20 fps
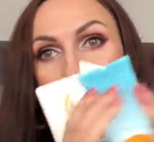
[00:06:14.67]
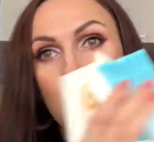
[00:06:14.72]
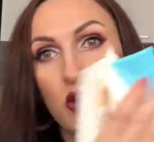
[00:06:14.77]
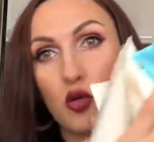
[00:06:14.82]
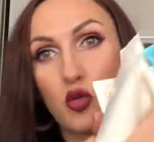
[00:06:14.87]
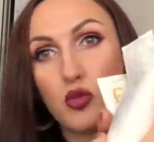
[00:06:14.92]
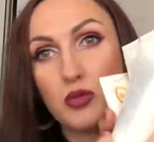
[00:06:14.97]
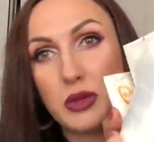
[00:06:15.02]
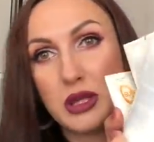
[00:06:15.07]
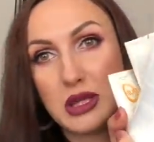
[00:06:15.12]

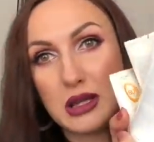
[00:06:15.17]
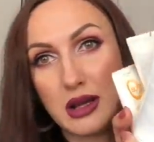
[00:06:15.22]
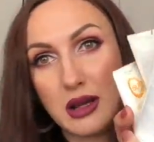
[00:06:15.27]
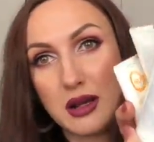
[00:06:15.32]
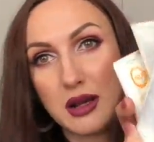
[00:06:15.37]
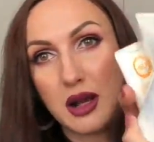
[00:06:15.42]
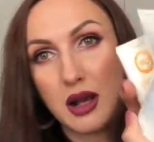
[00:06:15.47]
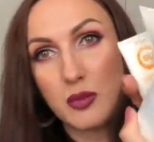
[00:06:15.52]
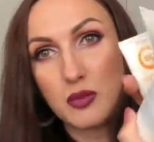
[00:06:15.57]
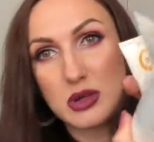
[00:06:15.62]
У
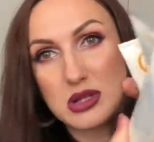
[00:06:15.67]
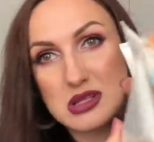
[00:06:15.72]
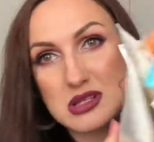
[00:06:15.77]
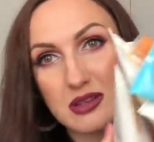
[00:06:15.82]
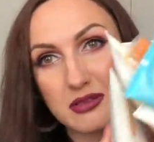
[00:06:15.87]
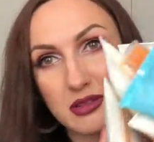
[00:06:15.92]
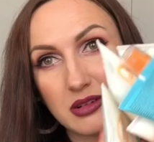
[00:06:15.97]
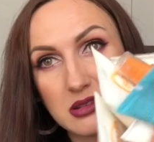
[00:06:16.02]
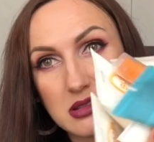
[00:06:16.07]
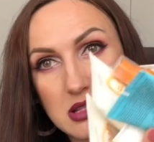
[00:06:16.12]
меня
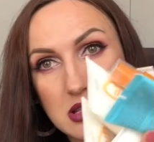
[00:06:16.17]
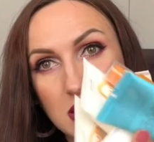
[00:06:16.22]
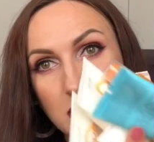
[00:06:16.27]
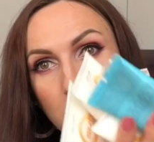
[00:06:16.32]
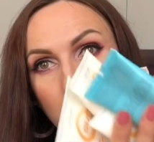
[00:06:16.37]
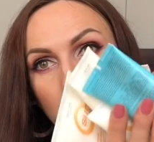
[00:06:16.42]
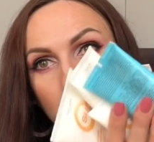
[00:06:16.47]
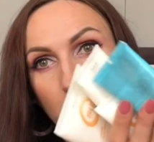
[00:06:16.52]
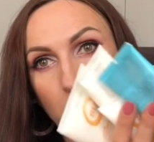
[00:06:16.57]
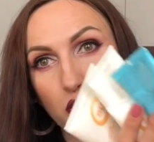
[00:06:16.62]
образовался
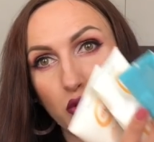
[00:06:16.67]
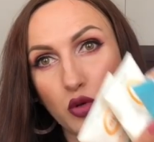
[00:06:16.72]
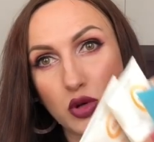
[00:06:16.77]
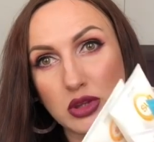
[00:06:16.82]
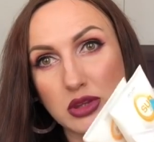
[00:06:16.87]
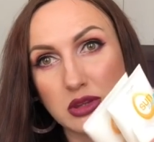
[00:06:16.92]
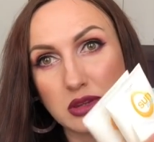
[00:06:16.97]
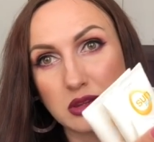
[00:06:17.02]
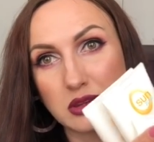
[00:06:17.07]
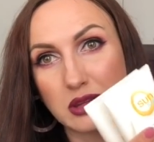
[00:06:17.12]
вот